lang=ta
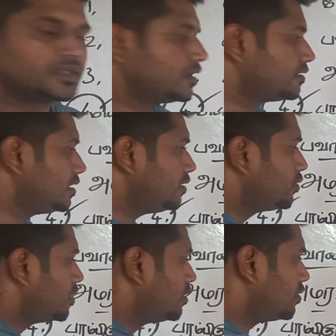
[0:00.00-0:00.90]
இங்கே வந்து
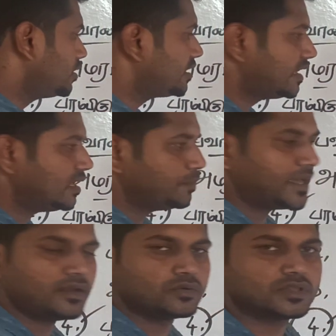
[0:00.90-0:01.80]
ஒரு இது ரெண்டு
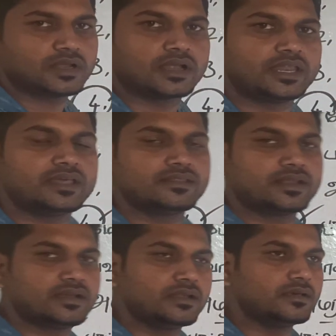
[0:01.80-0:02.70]
பேர் கொடுத்துருக்காங்க இல்லையா இந்த
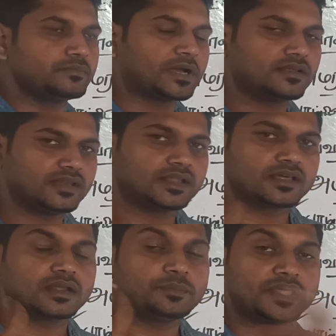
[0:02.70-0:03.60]
ரெண்டு பக்கத்தில்
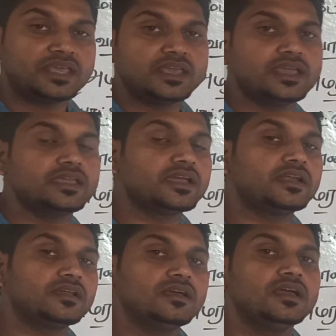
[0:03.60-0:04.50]
இருக்கிற பெரிய
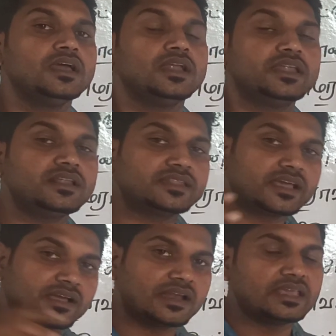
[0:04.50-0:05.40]
ஏழு
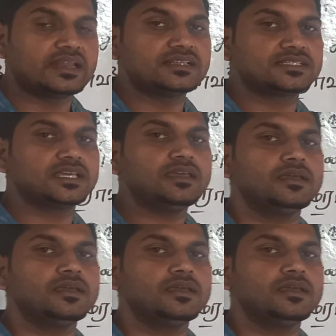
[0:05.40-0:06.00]
நீர்த்தேக்கங்களை இணைச்சி